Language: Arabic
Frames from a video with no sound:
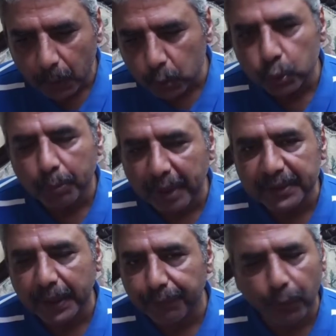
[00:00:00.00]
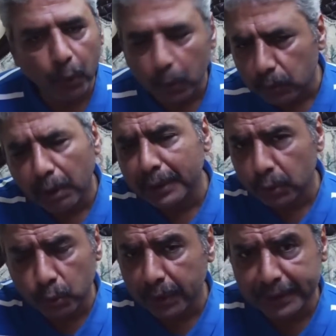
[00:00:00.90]
الصوت بقى زي الفل قلت خلاص
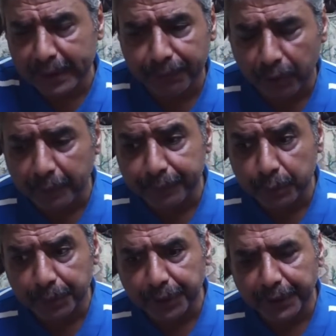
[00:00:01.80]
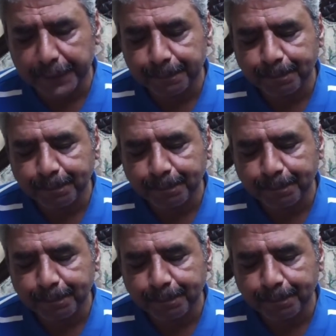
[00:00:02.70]
الدنيا زي الفل مفيش مشاكل